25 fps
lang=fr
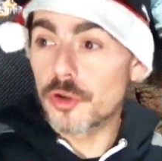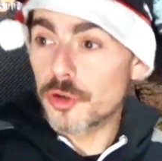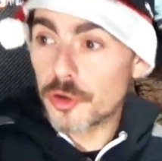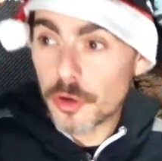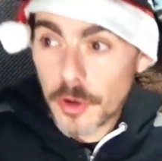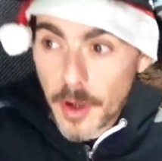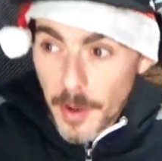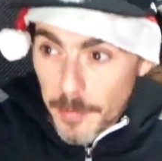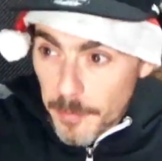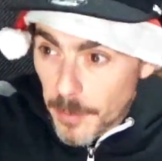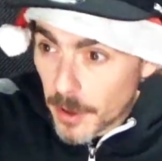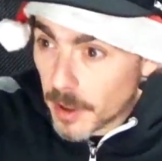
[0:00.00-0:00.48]
Je
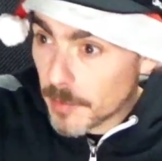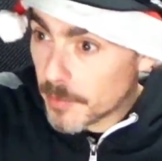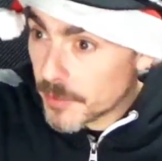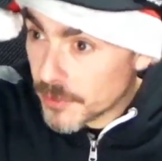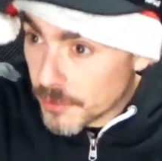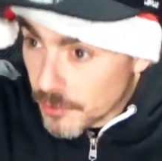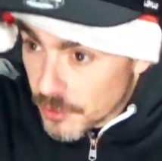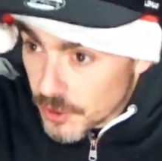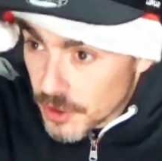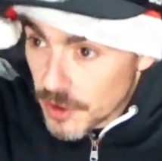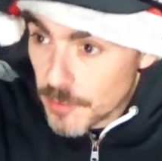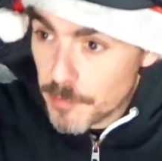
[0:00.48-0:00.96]
regarde par là parce
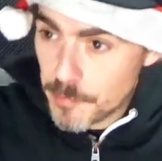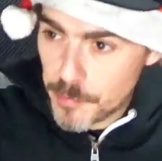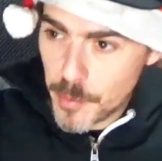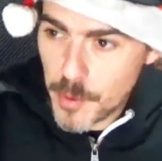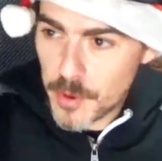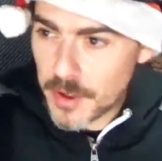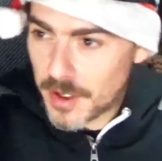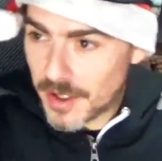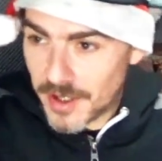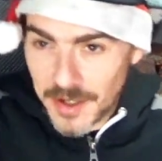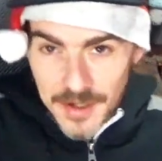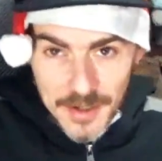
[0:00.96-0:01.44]
que j'ai le pot
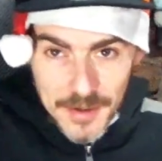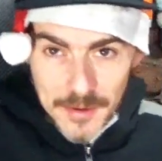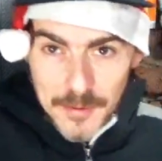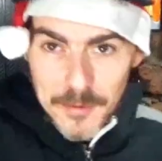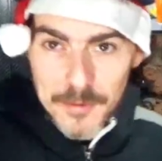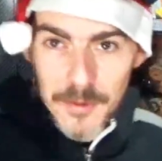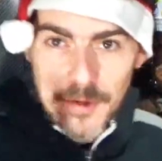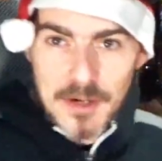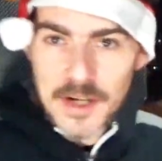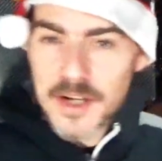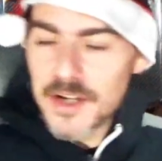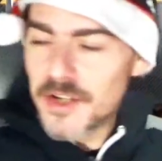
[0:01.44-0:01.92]
qui euh,